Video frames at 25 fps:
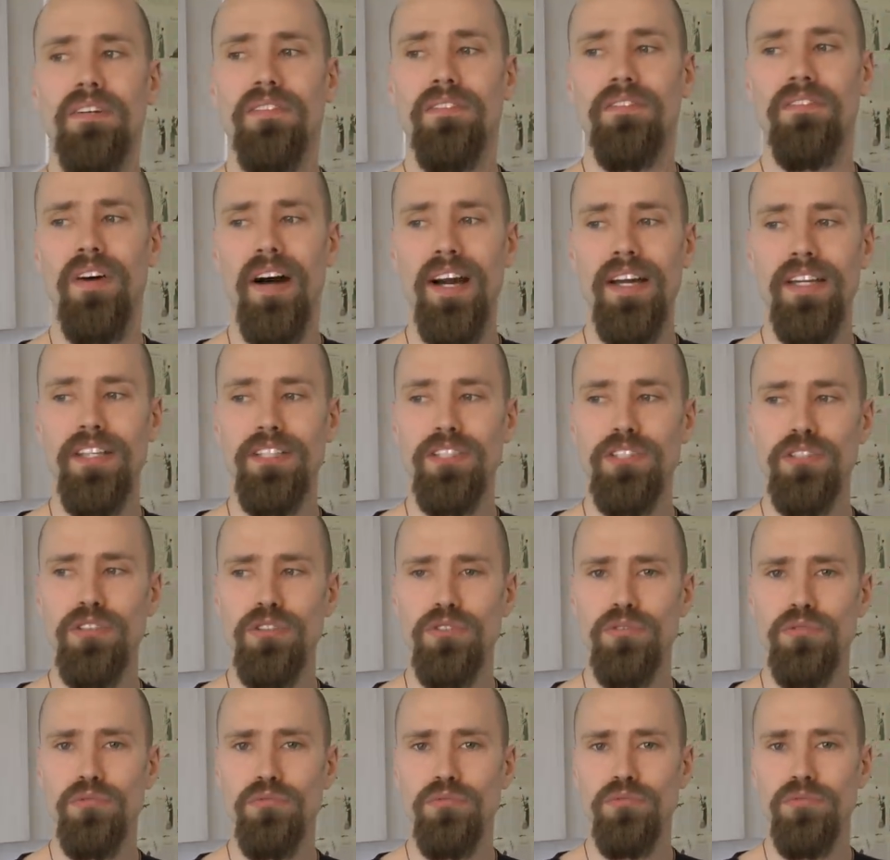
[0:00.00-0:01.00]

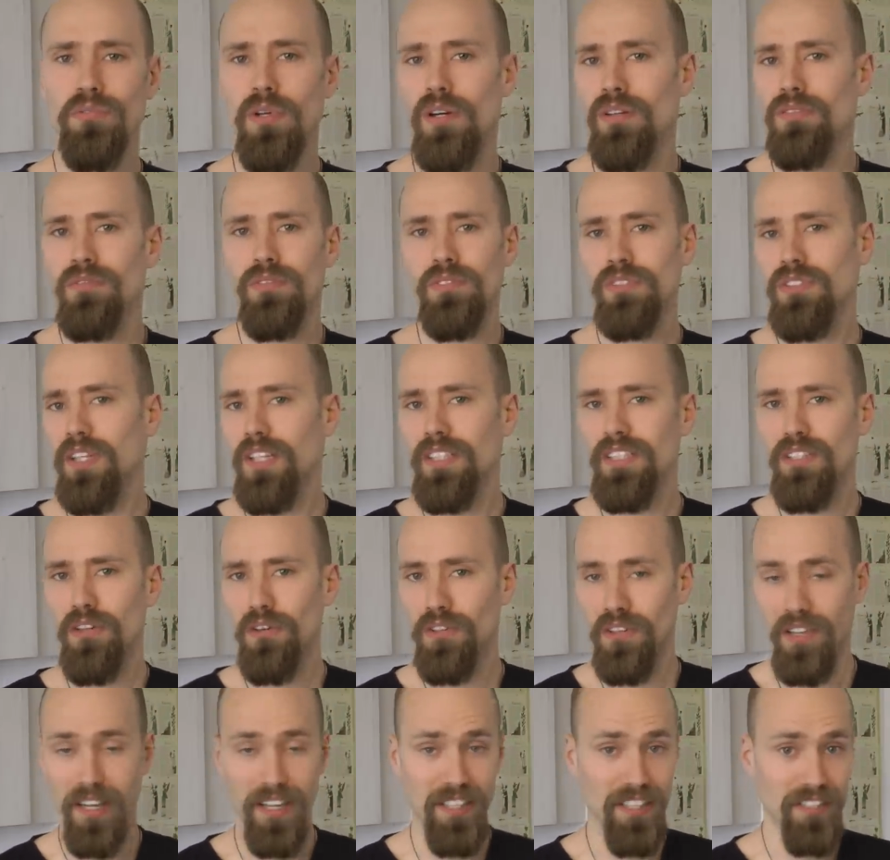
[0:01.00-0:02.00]
Weil ja, das eigentlich
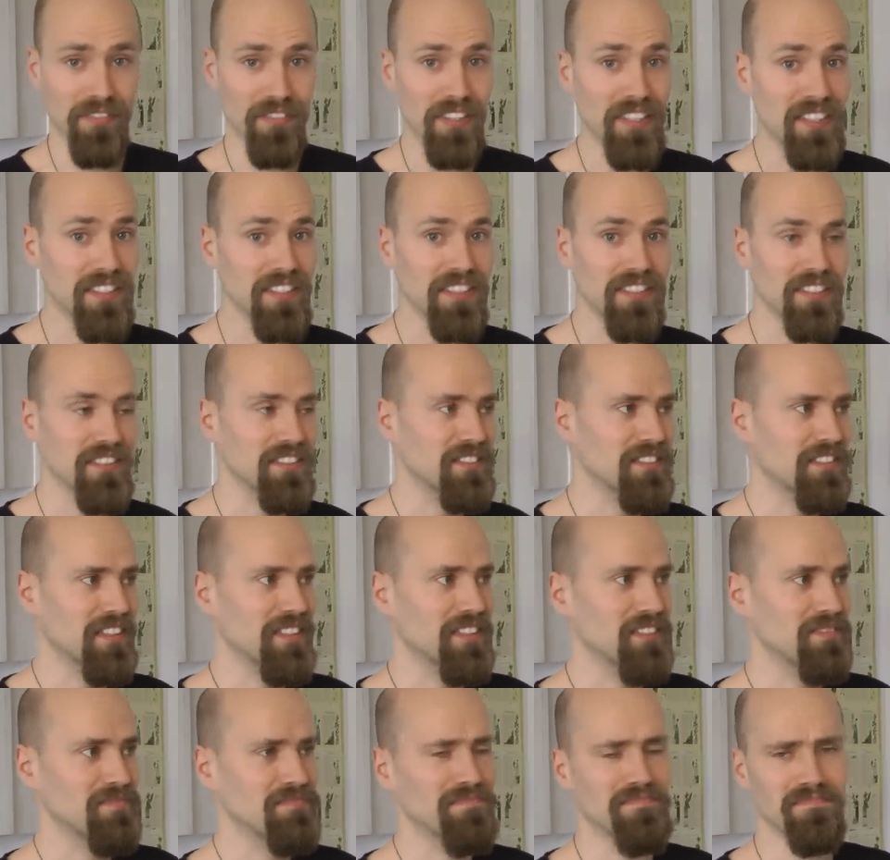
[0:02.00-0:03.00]
auch gar nicht wichtig ist,
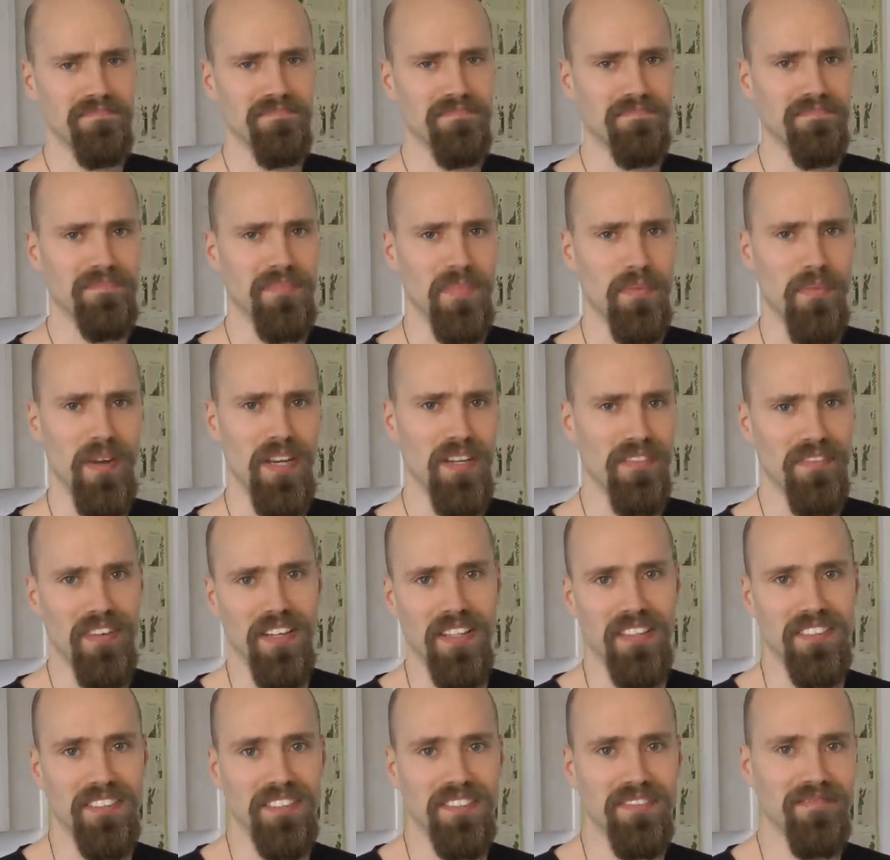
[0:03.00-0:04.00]
denn im
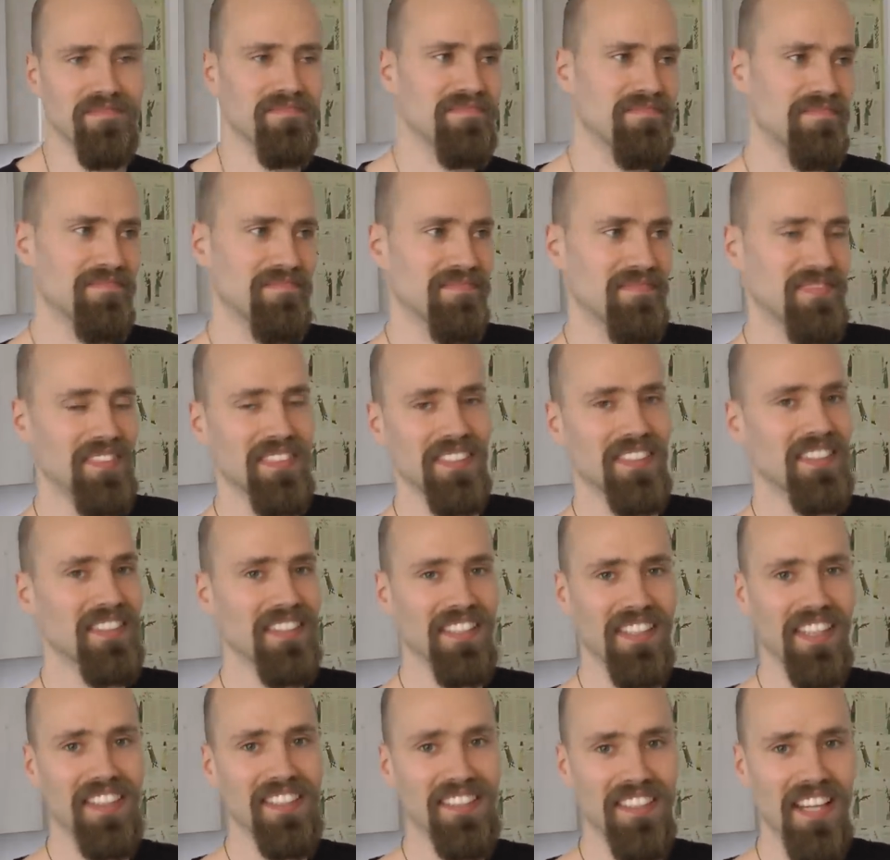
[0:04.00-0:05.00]
Endeffekt
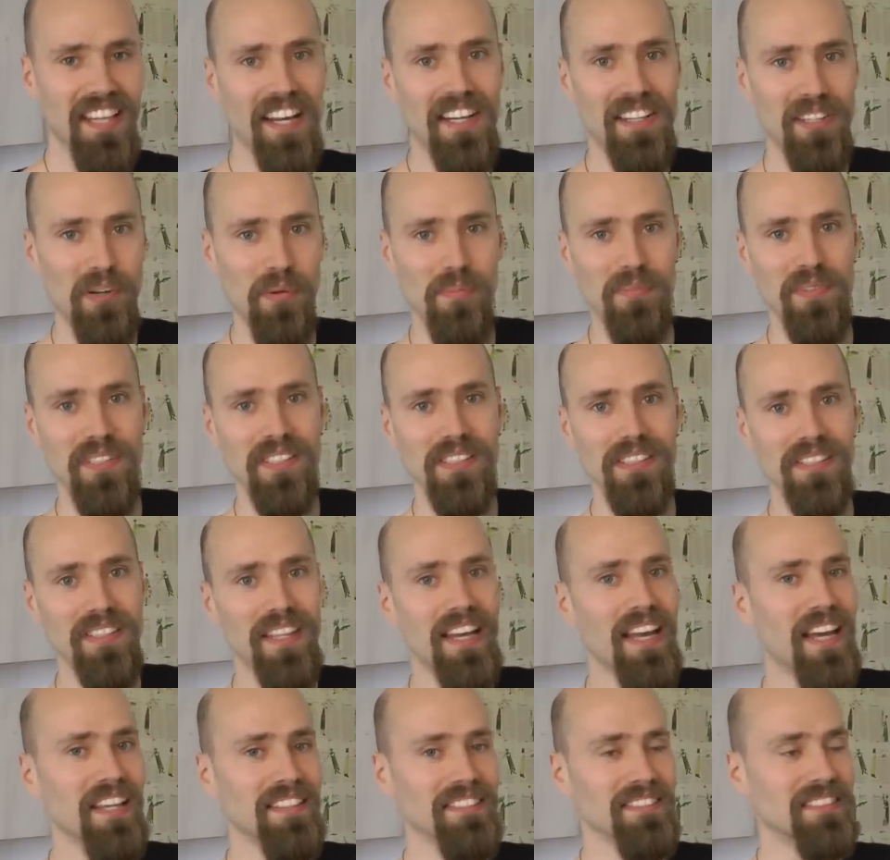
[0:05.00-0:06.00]
geht eigentlich um
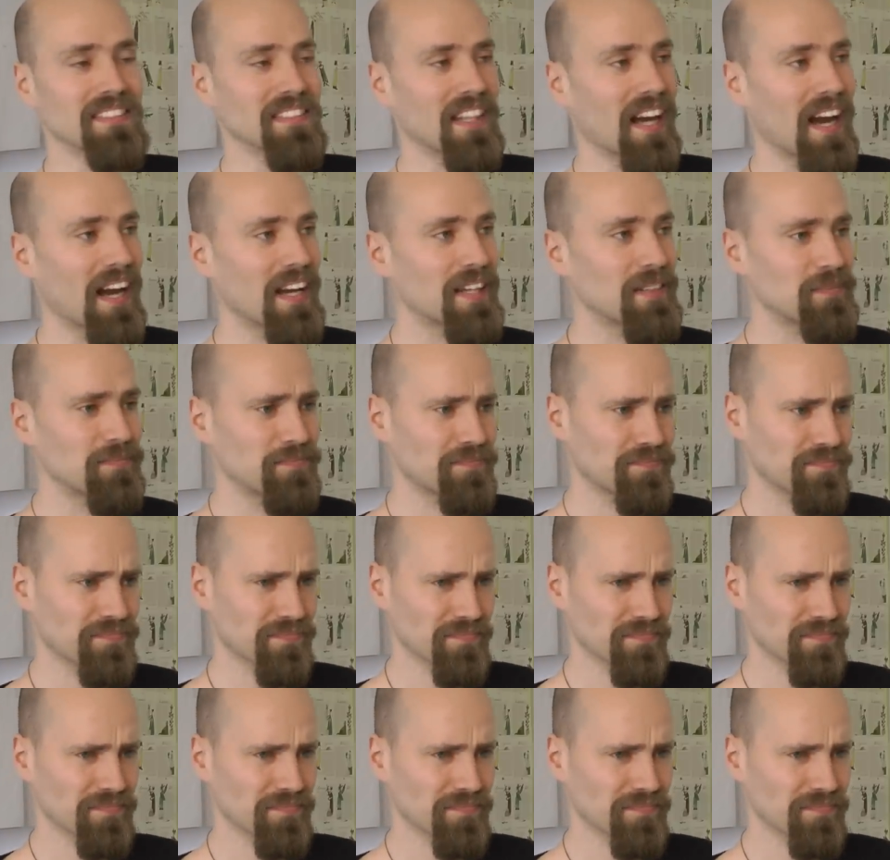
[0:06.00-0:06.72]
die ersten drei.